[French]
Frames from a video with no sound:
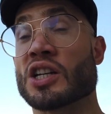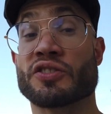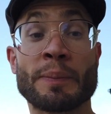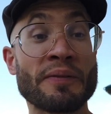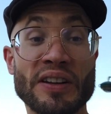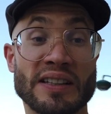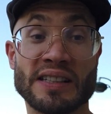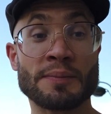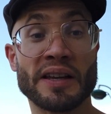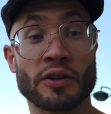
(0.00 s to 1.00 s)
Et je vais pas me faire des
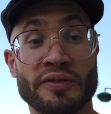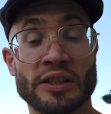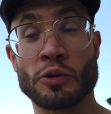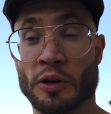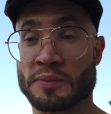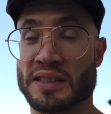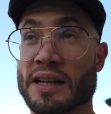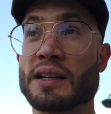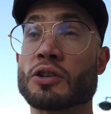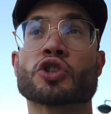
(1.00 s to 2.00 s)
amis avec une vidéo comme
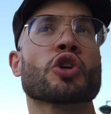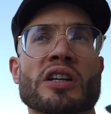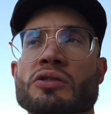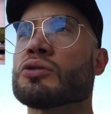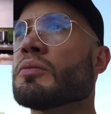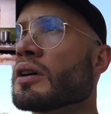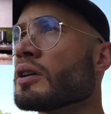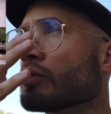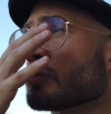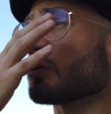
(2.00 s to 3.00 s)
ça. Je l'assume.
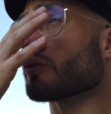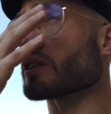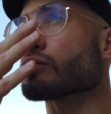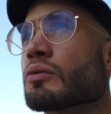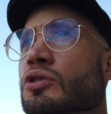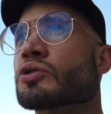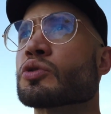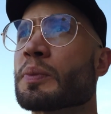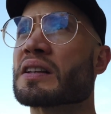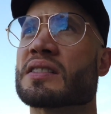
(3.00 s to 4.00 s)
De toute façon, j'en suis
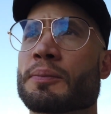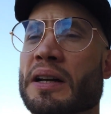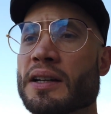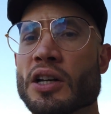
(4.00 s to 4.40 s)
pas à ça près.